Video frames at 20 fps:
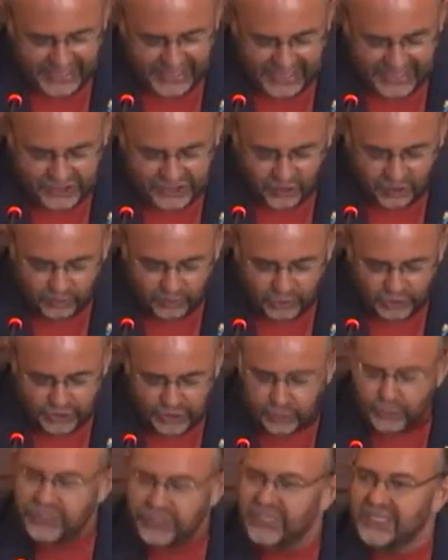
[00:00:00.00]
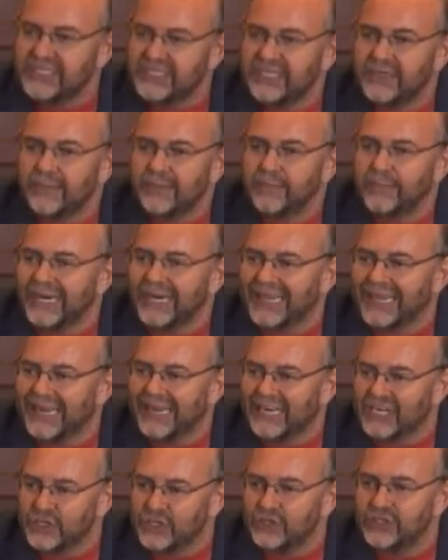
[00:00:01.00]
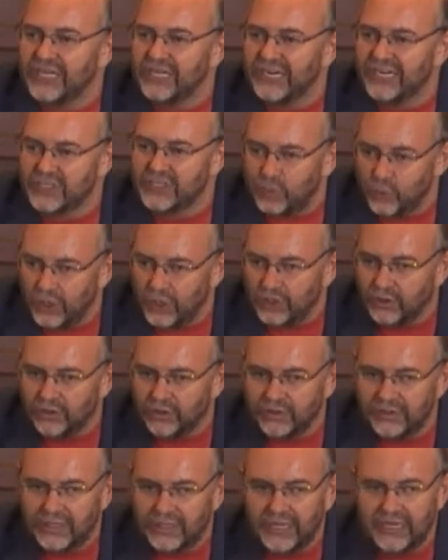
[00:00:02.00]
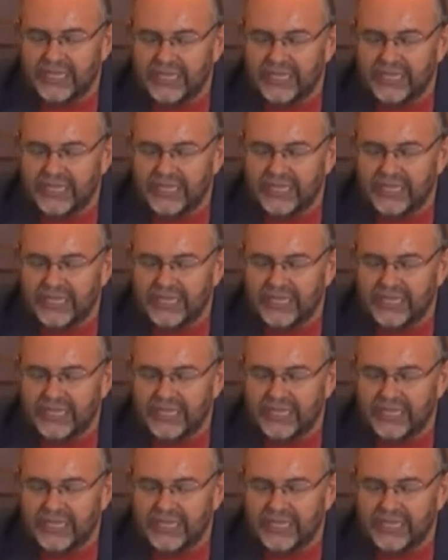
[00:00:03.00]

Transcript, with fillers: Es como si huyesen para que las soñaras luego.